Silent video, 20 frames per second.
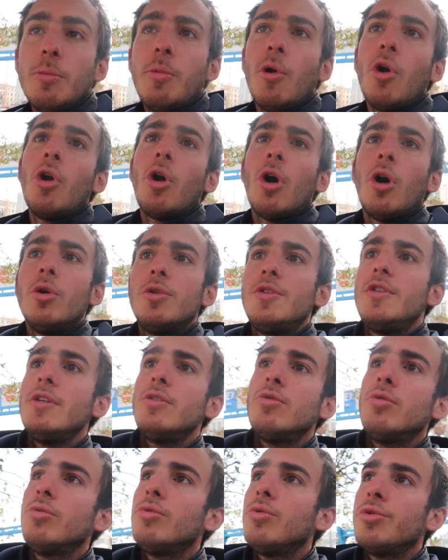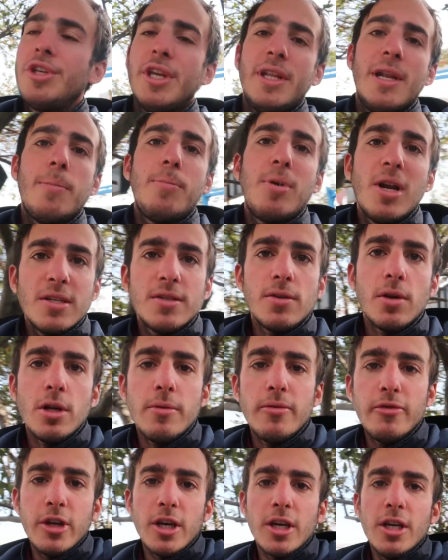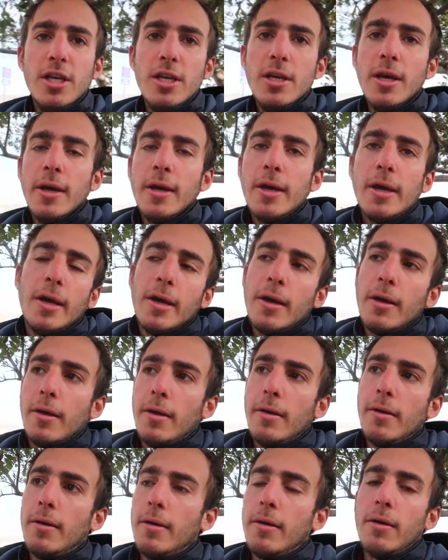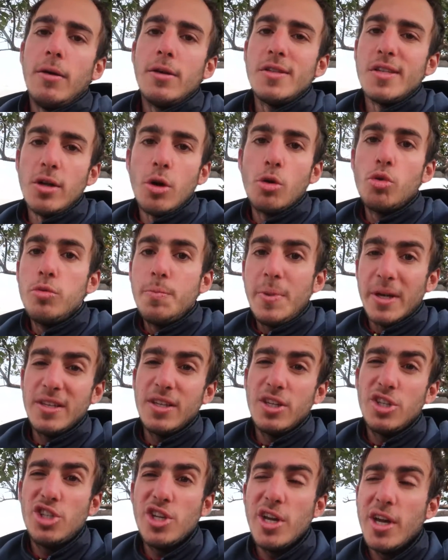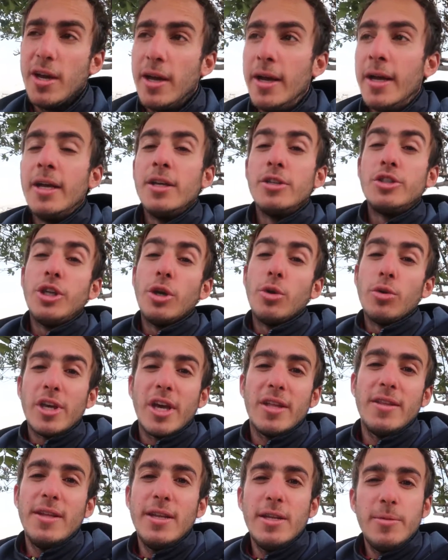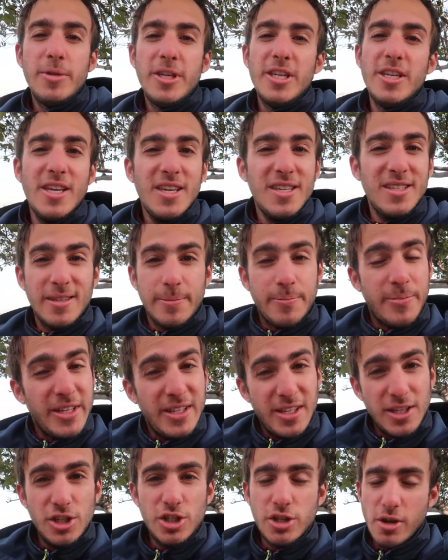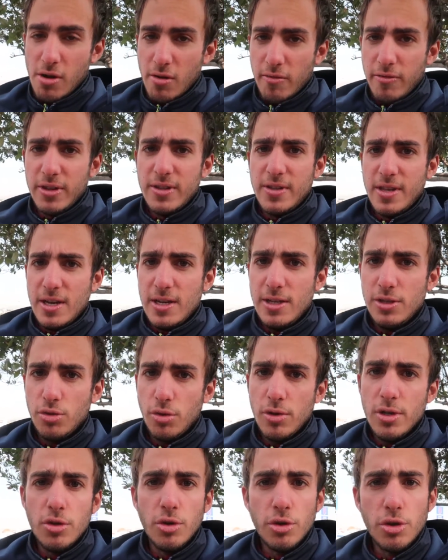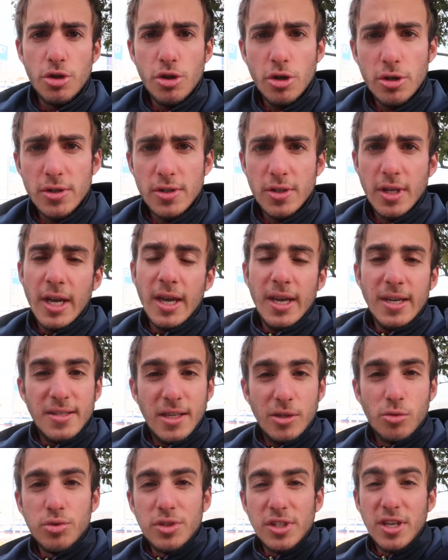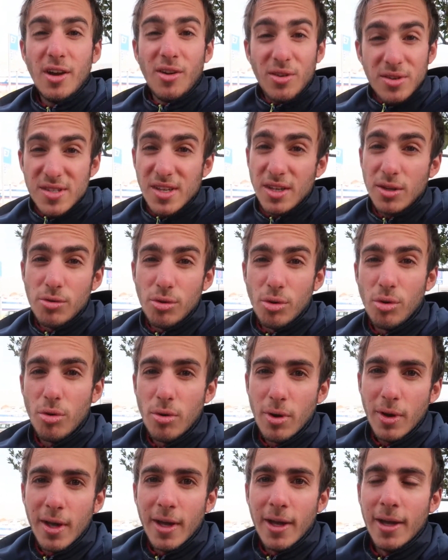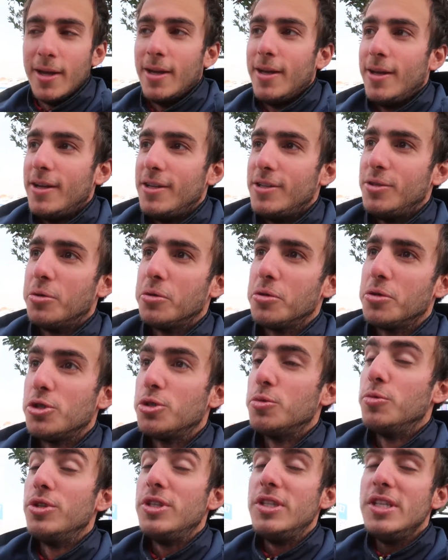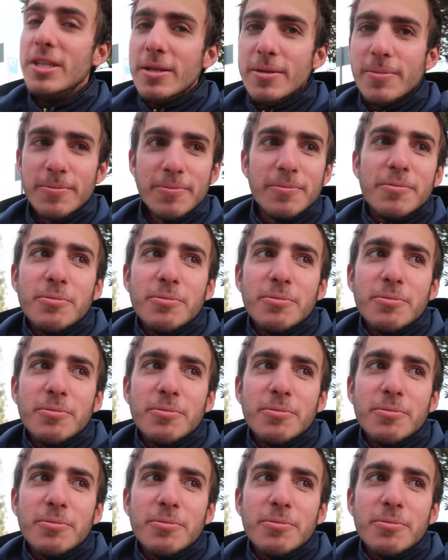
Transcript: on n'est pas encore en haute saison, donc il y a de la place dans les ferries, euh, ça leur coûte pas très cher. J'ai regardé les billets, c'est pas très cher en fait d'aller sur l'île de Kios, ça coûte 45 euros. Donc je me dis,